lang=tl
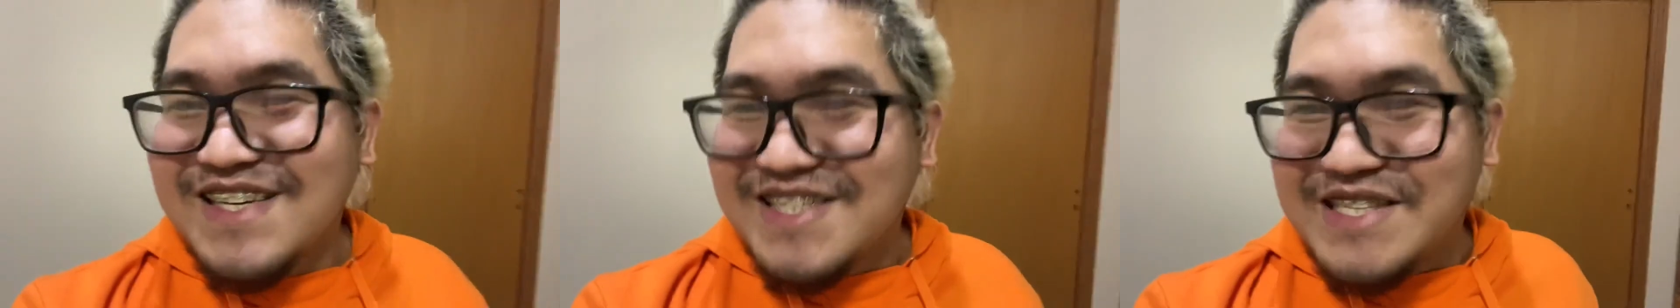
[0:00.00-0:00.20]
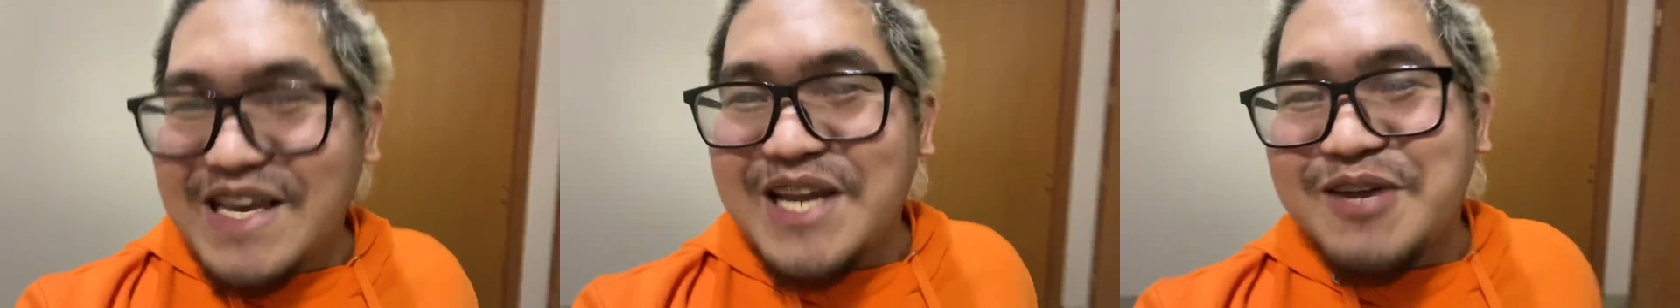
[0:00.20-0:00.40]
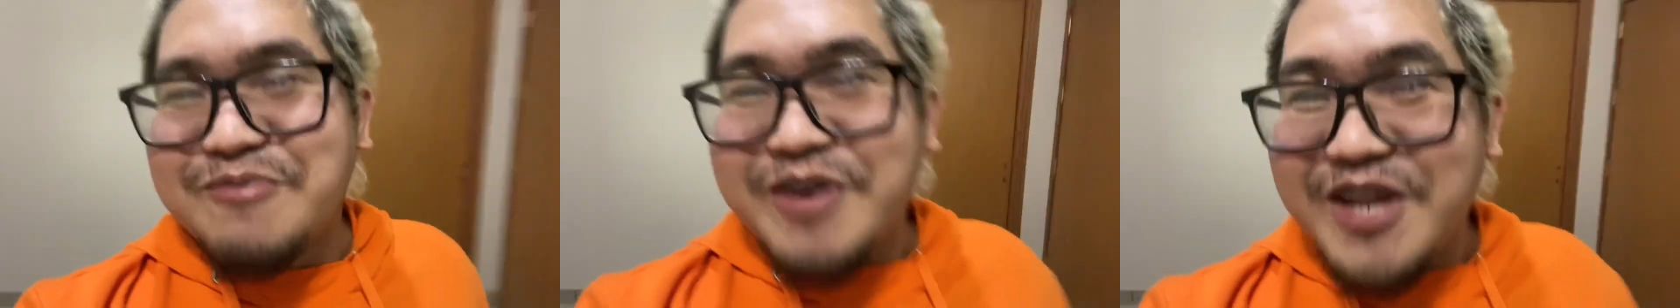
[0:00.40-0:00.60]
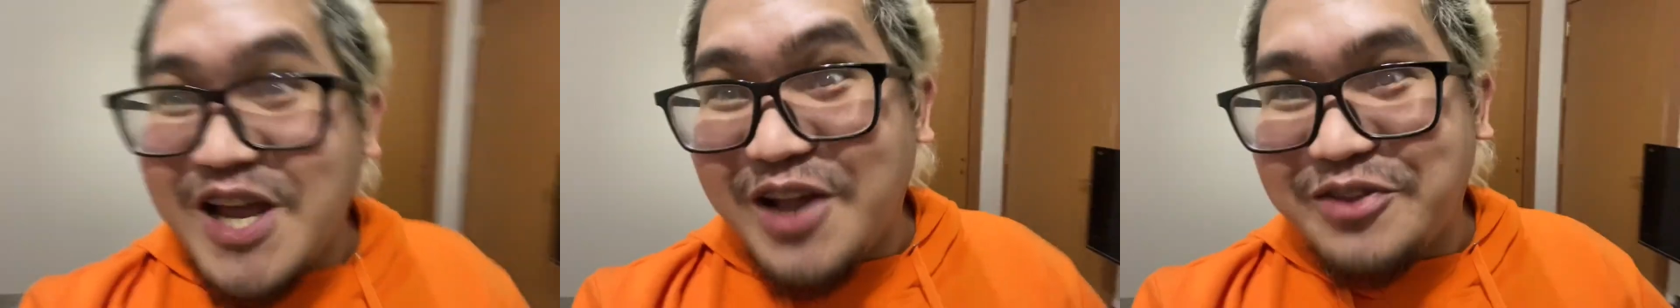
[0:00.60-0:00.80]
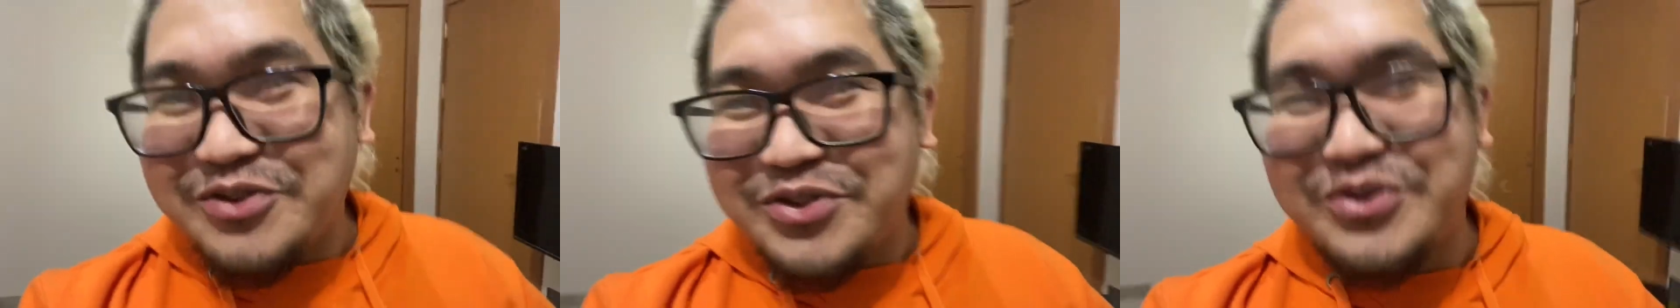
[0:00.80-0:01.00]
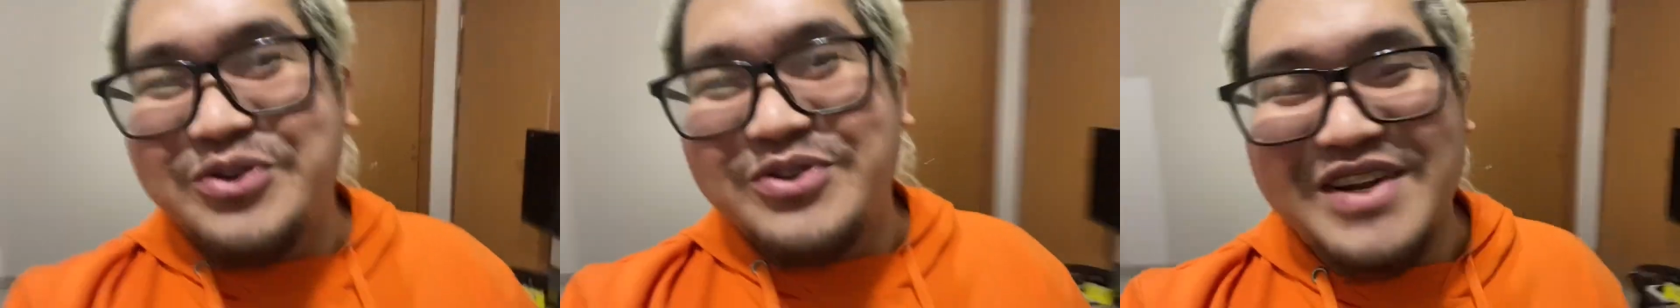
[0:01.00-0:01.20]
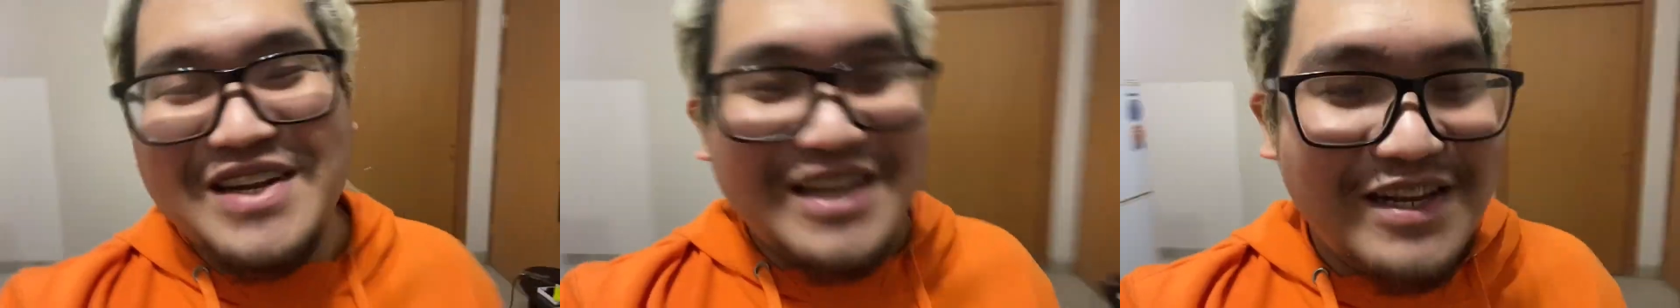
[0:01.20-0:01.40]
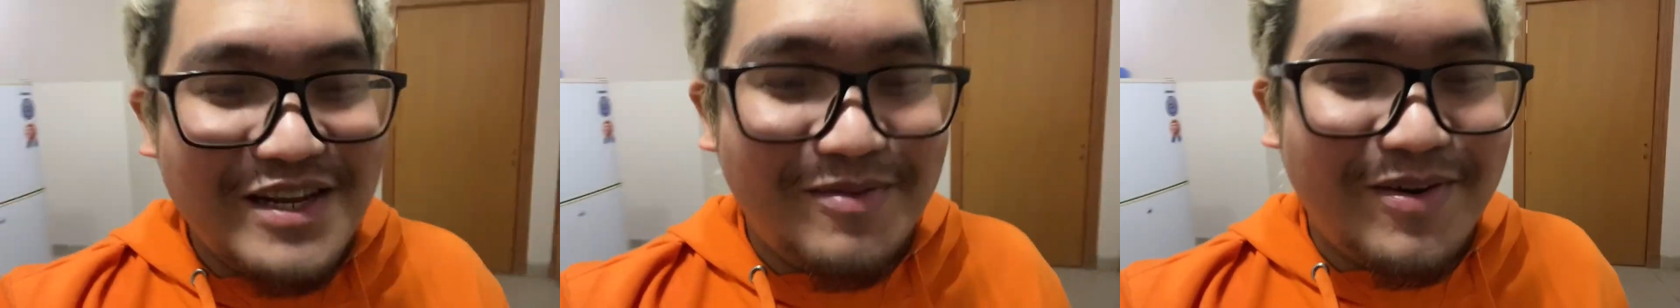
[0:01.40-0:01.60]
Sana may natutunan
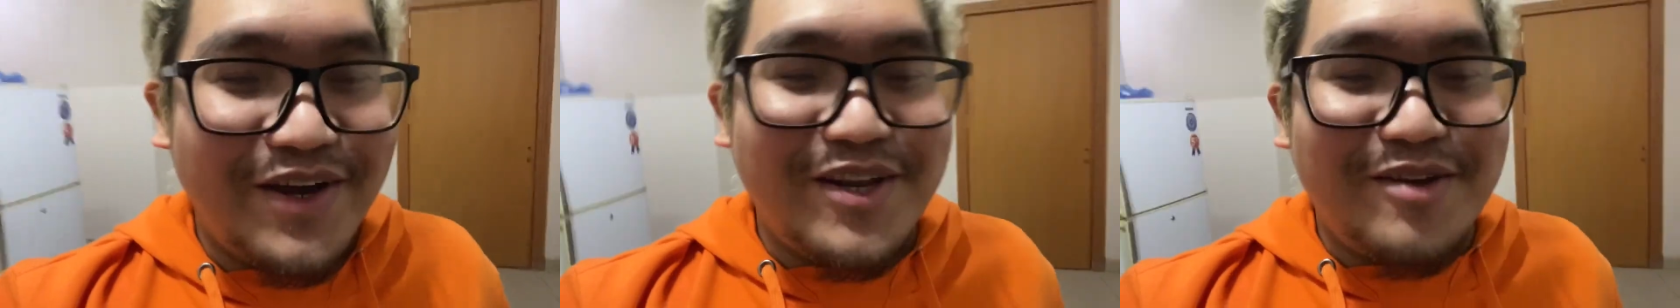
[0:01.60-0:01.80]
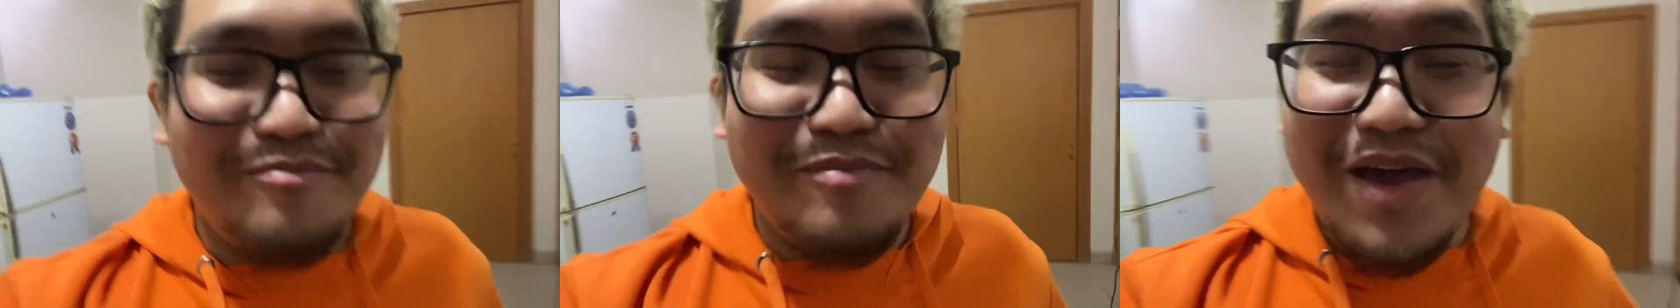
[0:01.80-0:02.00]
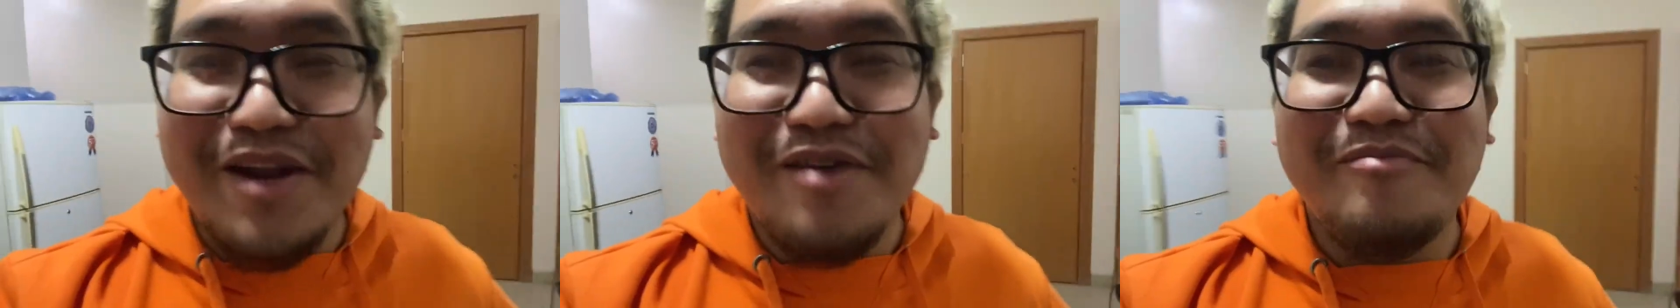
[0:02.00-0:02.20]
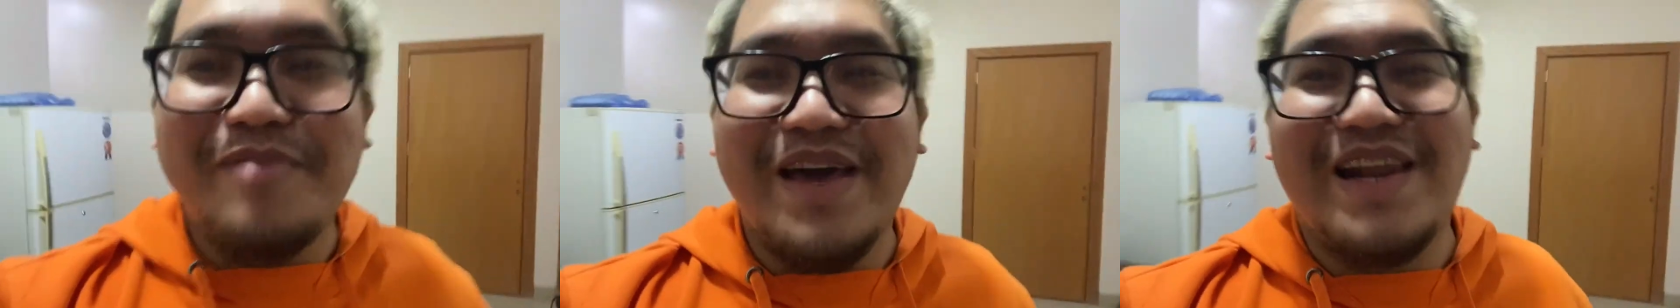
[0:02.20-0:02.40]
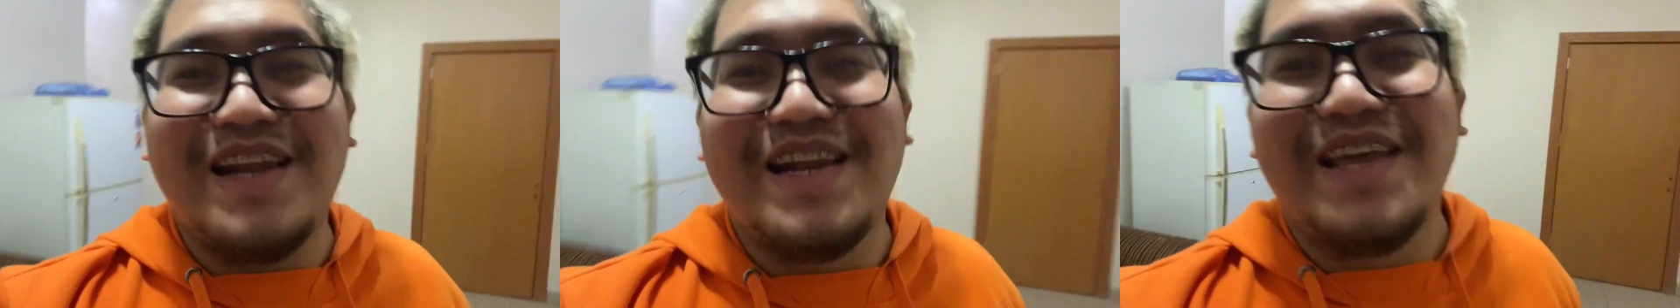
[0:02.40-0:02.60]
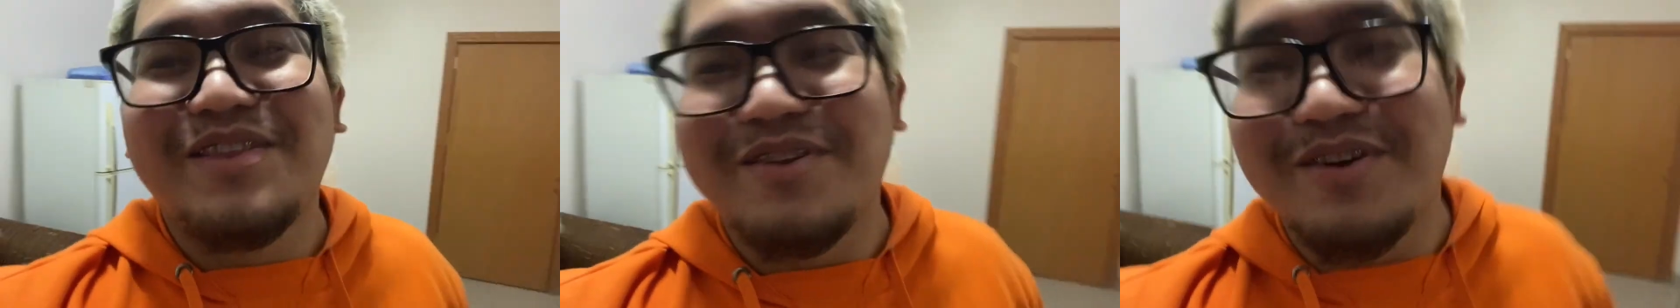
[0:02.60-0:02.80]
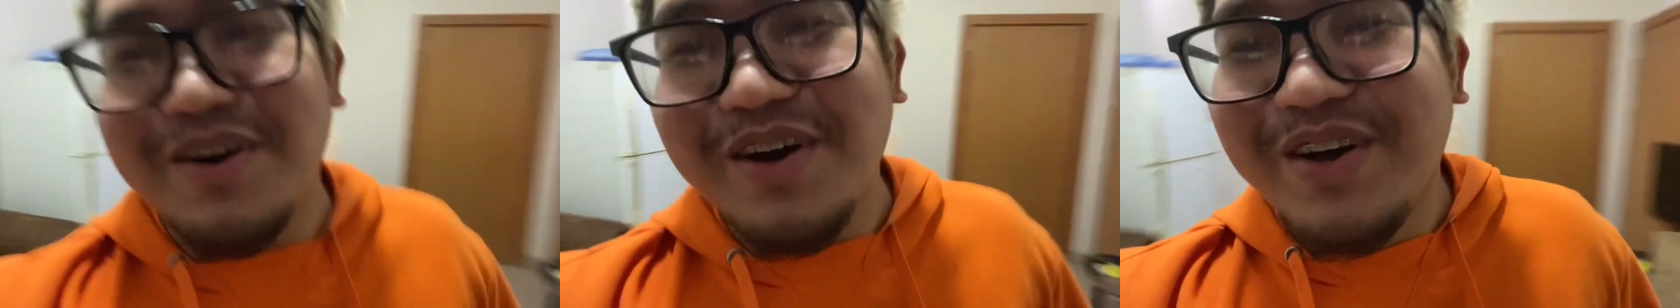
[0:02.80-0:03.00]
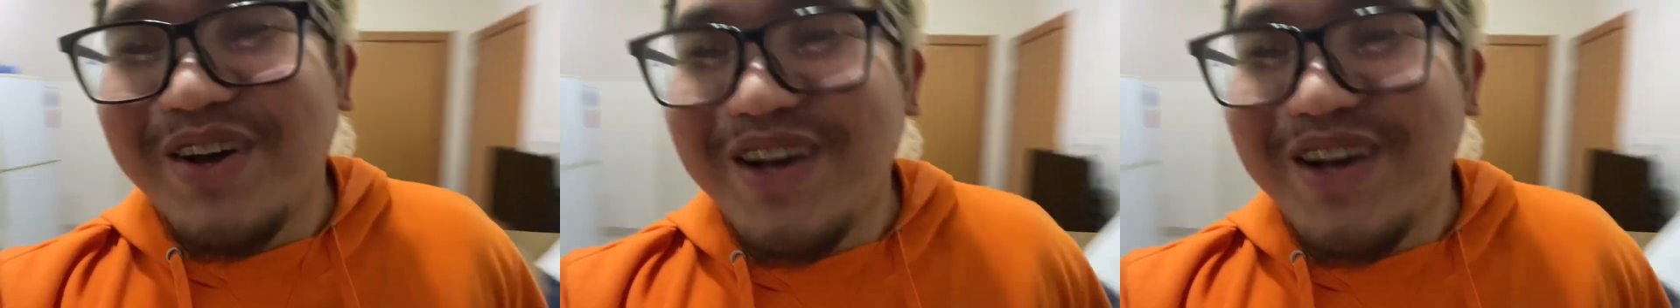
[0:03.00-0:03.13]
din naman kayo ng very very light, no?